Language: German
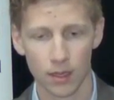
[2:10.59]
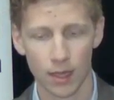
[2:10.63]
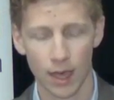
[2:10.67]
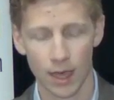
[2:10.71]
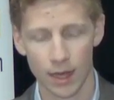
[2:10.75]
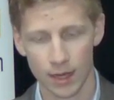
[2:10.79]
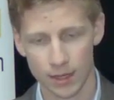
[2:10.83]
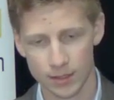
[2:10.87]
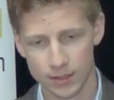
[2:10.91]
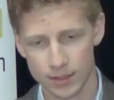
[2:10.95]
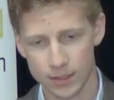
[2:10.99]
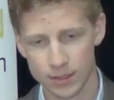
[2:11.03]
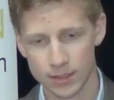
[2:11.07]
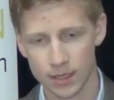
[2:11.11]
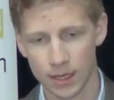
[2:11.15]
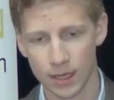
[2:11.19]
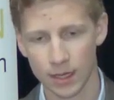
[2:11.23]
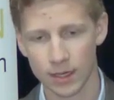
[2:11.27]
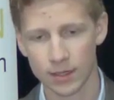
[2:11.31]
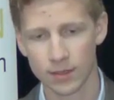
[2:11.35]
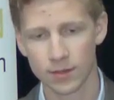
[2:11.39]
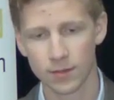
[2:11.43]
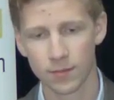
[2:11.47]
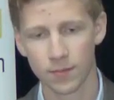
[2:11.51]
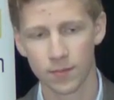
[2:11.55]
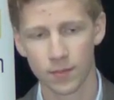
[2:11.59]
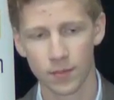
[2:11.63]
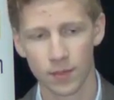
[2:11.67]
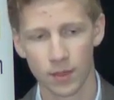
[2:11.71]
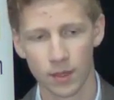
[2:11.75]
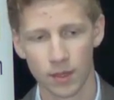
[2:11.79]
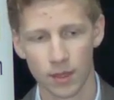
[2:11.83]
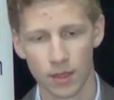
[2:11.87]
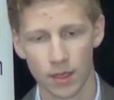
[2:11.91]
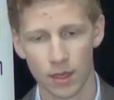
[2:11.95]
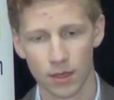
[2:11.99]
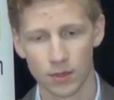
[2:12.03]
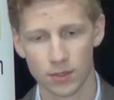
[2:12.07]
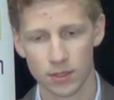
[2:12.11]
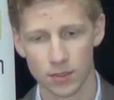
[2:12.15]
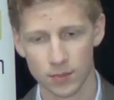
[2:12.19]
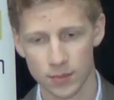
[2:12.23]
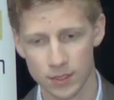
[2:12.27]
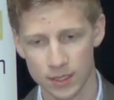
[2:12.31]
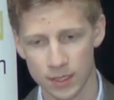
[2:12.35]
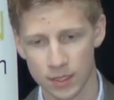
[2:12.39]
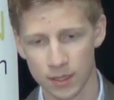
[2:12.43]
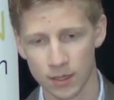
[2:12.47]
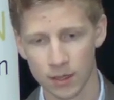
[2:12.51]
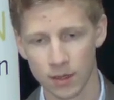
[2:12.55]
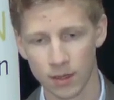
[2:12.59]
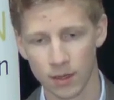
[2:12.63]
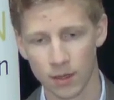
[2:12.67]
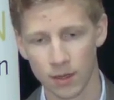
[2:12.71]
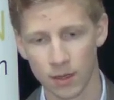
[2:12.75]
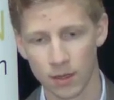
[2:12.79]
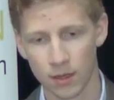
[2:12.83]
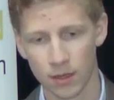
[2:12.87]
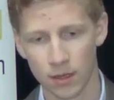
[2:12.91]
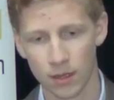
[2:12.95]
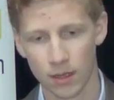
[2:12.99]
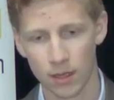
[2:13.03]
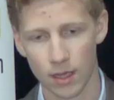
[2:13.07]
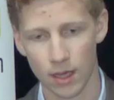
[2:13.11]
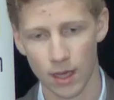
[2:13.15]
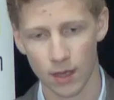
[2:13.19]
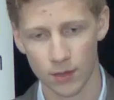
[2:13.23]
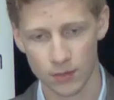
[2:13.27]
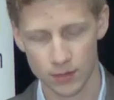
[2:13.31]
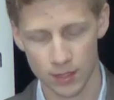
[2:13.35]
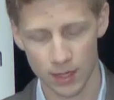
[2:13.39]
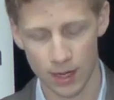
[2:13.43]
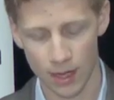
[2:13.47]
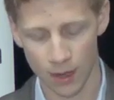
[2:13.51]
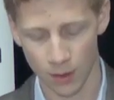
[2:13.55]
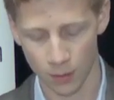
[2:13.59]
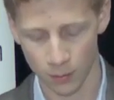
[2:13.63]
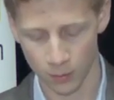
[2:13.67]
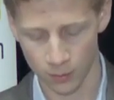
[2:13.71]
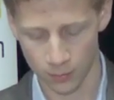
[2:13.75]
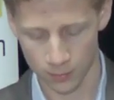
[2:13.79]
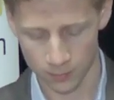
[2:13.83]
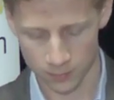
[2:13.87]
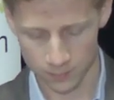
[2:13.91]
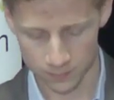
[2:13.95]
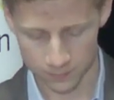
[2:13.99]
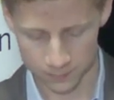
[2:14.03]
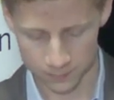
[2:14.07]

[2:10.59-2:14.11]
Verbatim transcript: Anders gesagt, aus dem Sinn, aus den Augen.